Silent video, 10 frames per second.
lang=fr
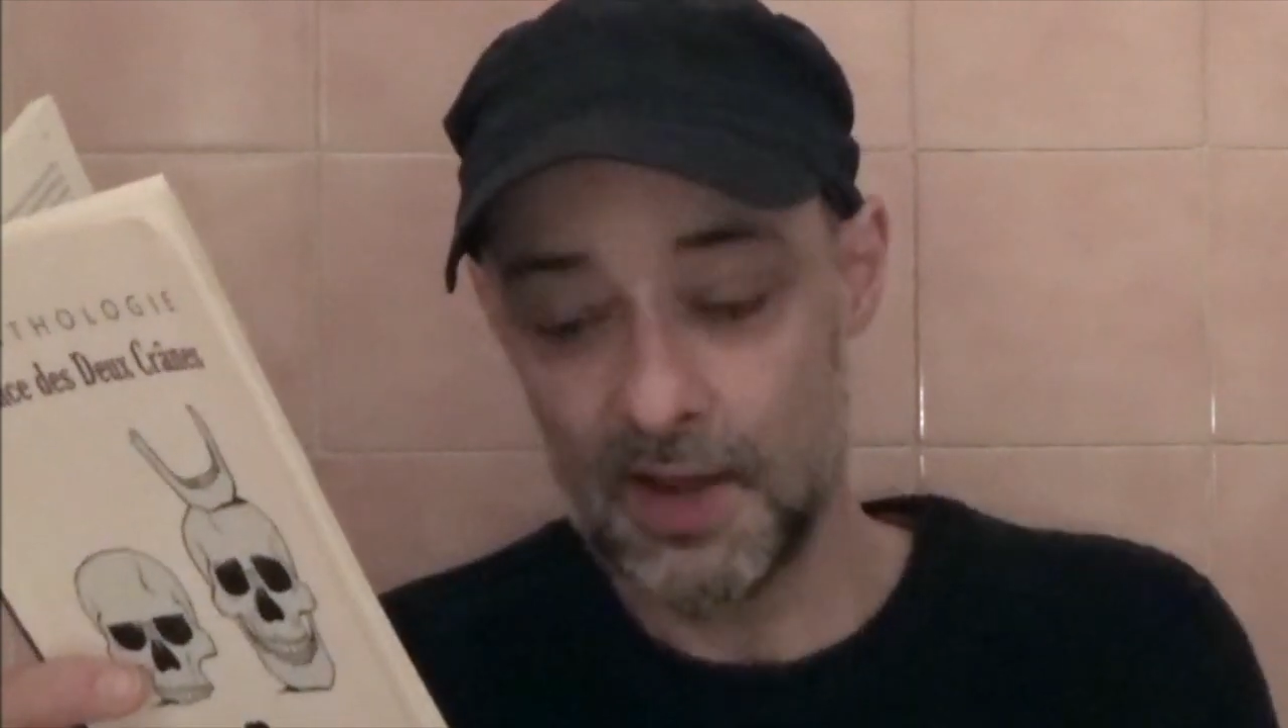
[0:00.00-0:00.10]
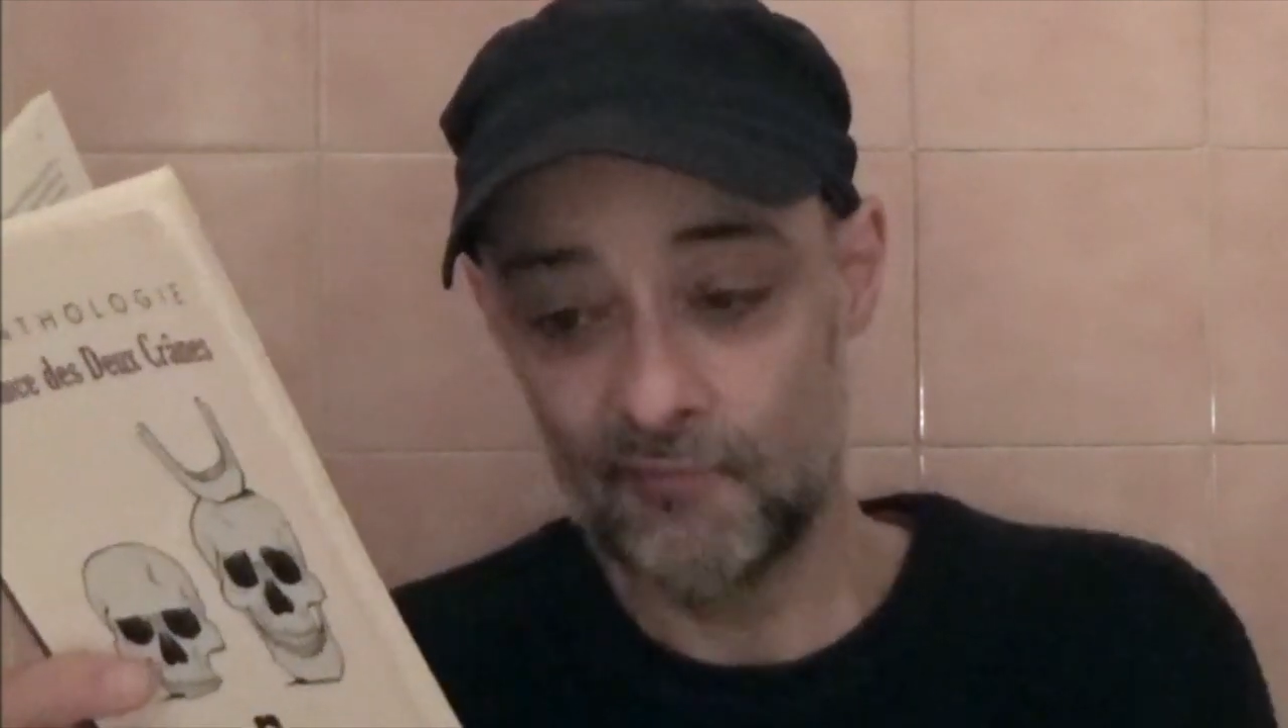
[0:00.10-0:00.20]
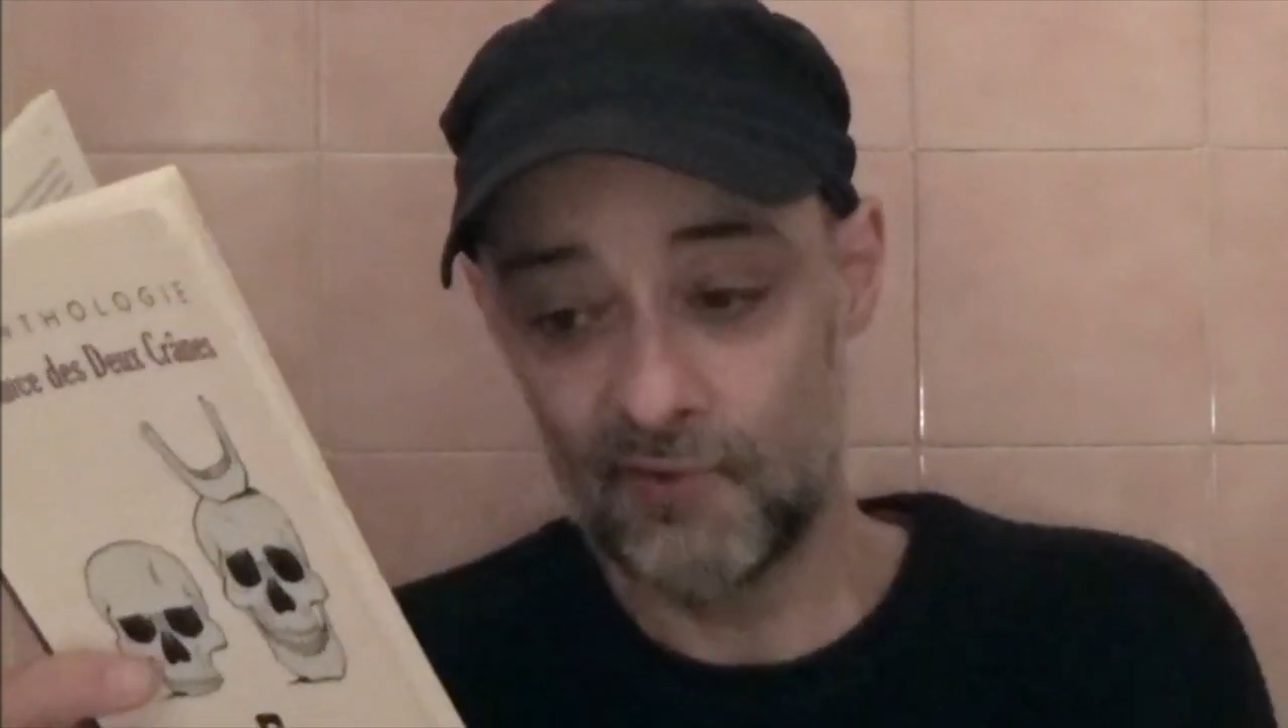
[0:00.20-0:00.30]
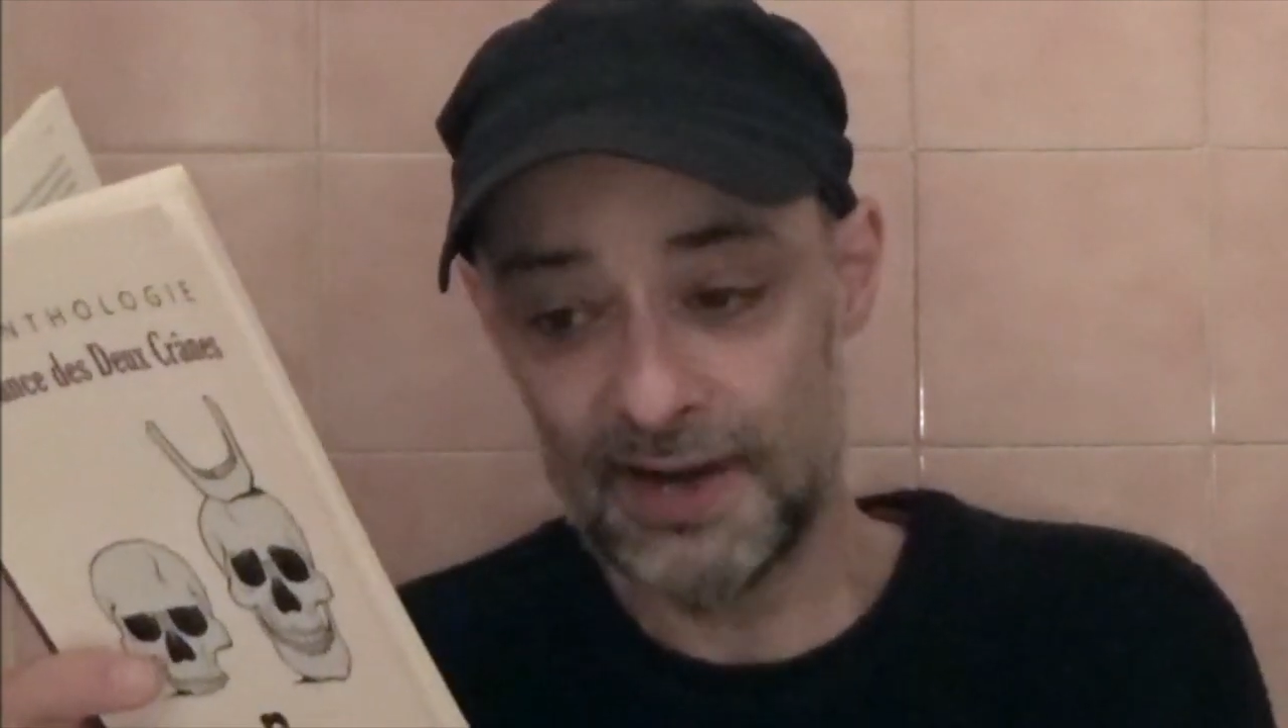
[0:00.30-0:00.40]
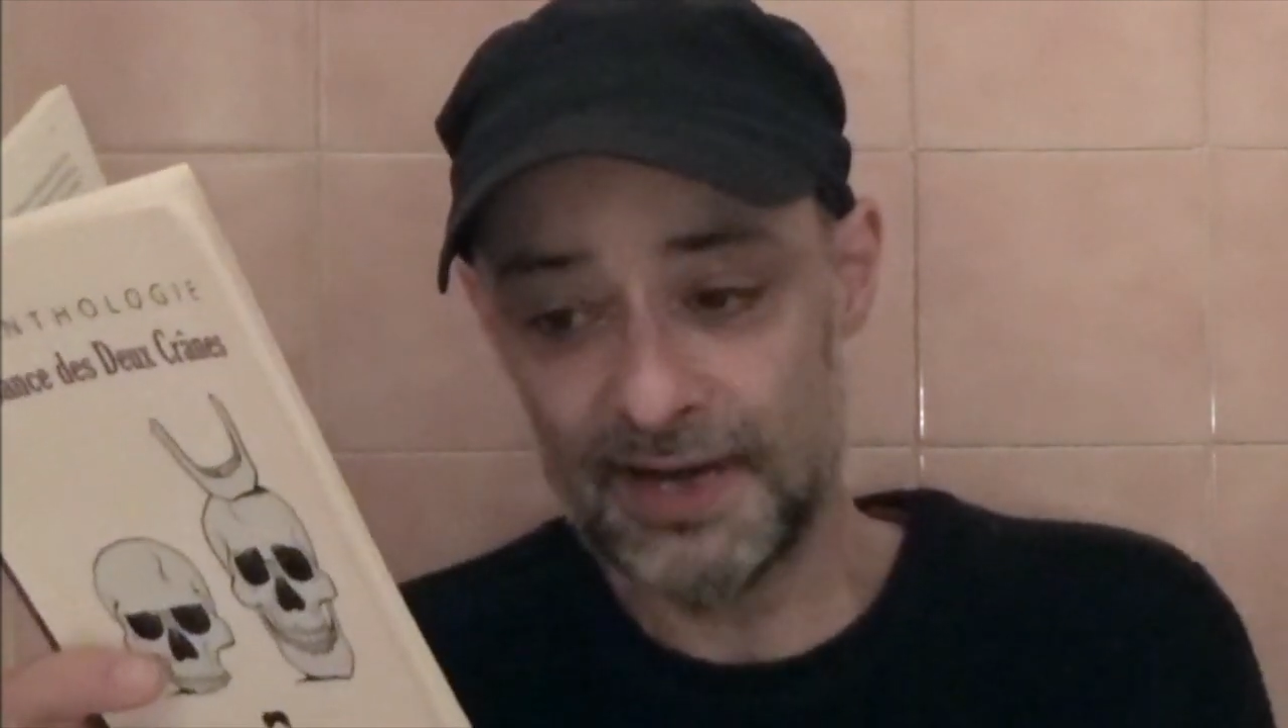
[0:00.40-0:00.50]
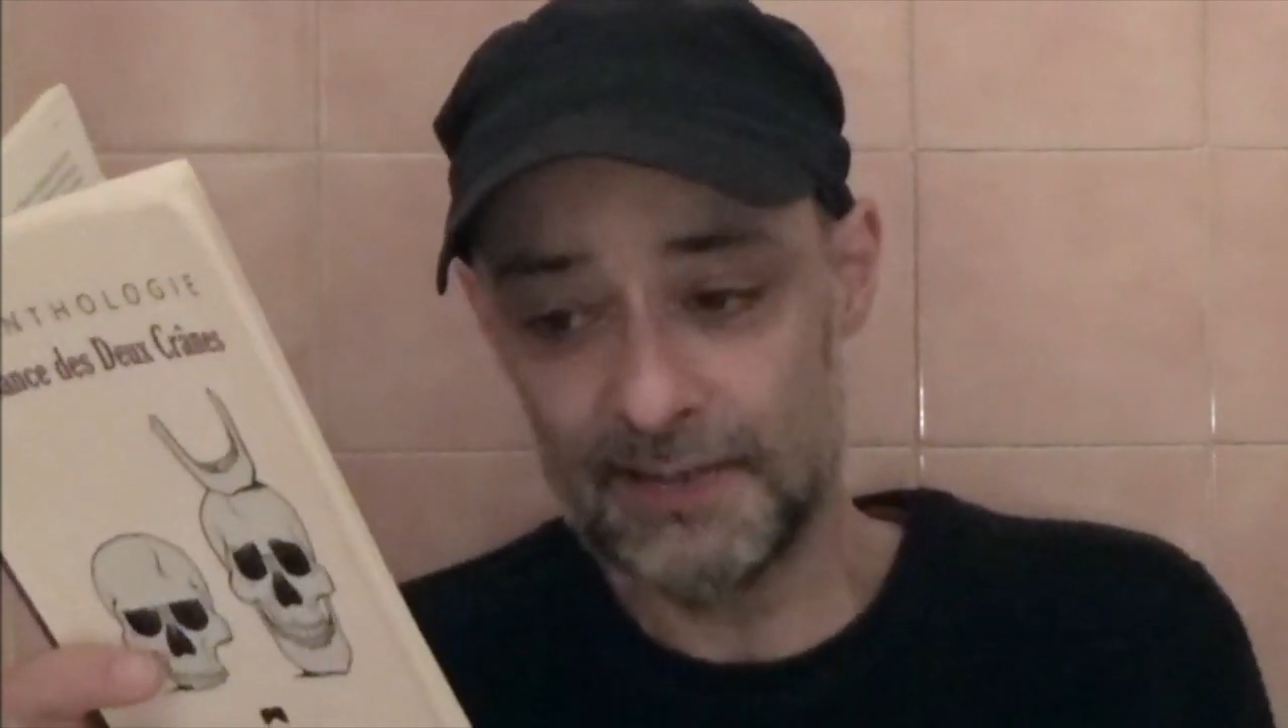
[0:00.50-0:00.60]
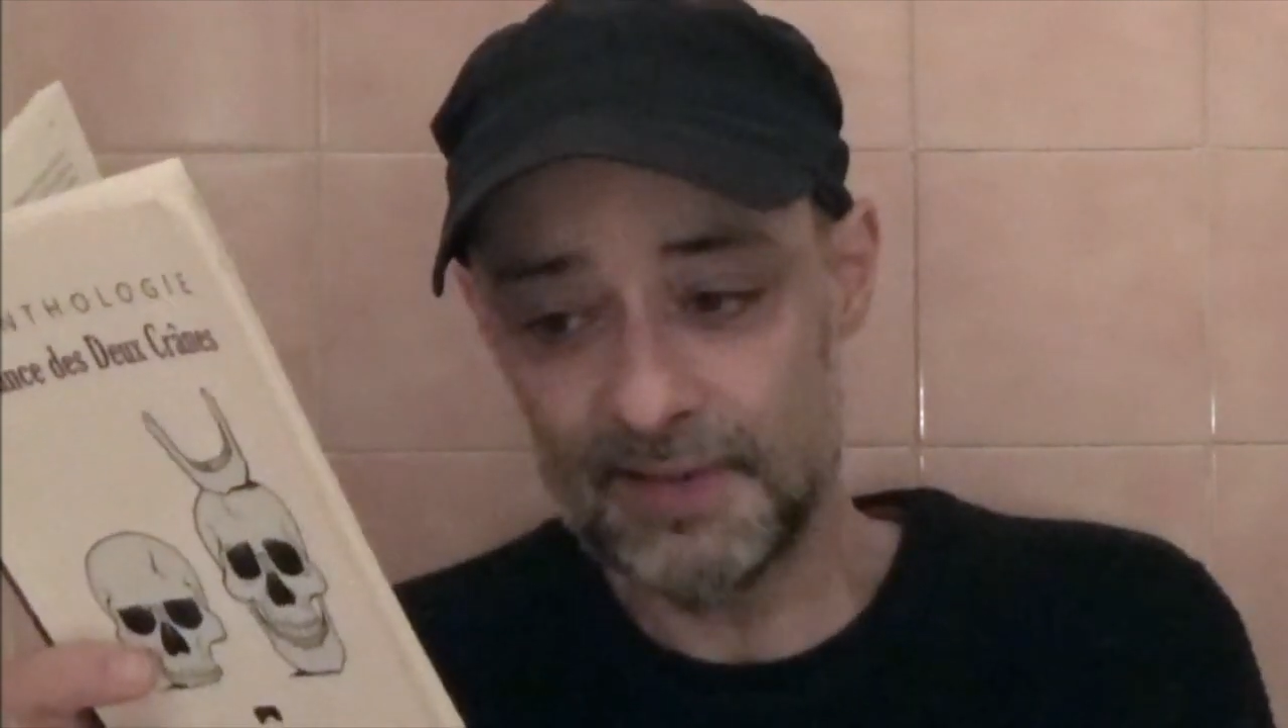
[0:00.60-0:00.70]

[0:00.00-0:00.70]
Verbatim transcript: voilà qu'il